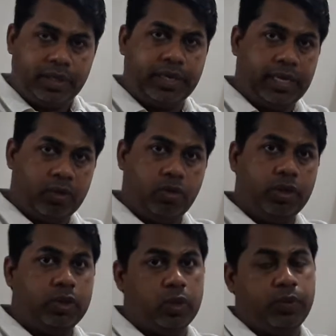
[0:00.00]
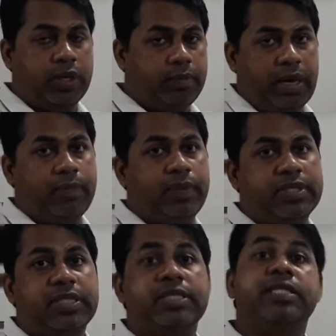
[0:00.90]
ক্যালকুলেটরের উপরে বাম
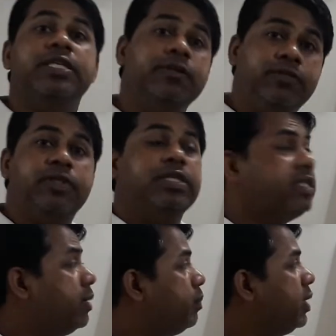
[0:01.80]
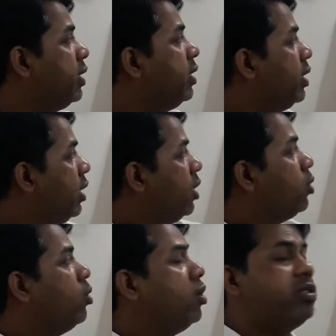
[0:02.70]
পাশে শিফট চেপে
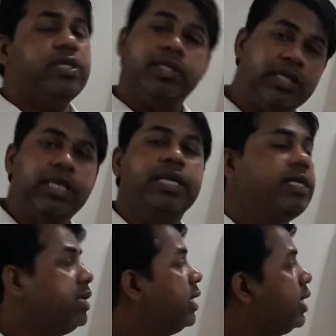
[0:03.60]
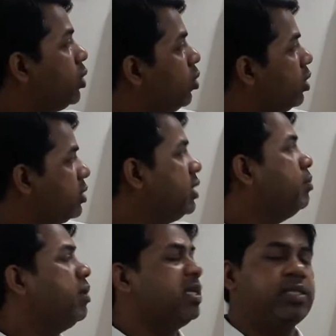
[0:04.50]
কজে দিলেই এই কজ
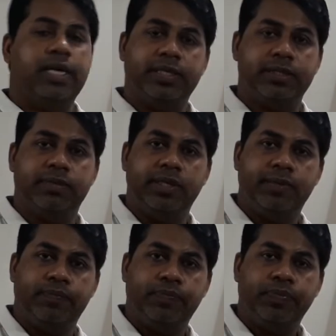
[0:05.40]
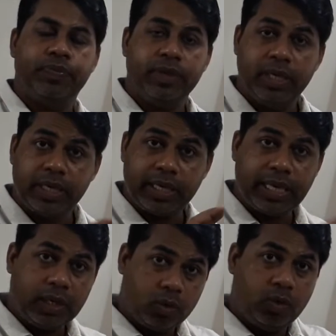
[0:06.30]
ইনভার্স আসবে
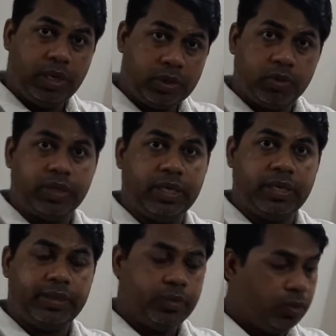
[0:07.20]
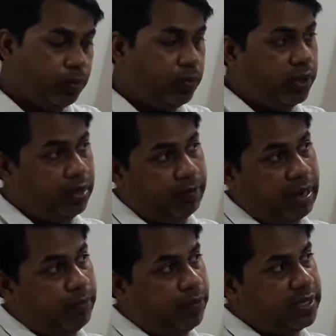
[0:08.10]
ক্যালকুলেটরে উপরে বাম
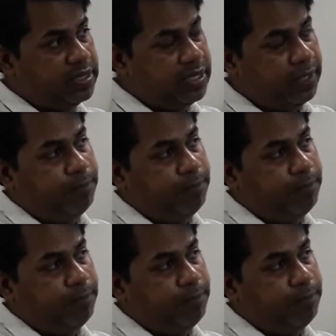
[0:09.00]
পাশে